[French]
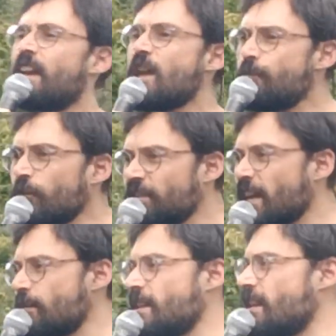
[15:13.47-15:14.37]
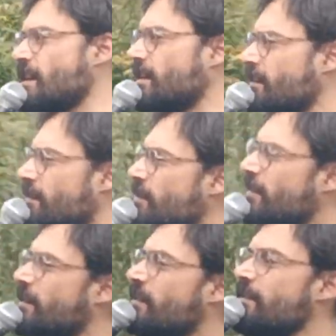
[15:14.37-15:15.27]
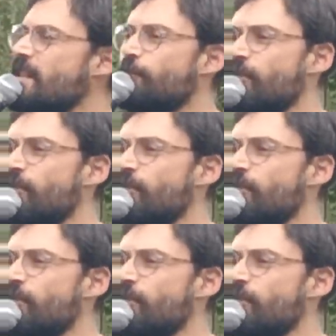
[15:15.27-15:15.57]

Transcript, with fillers: Et pour terminer, ni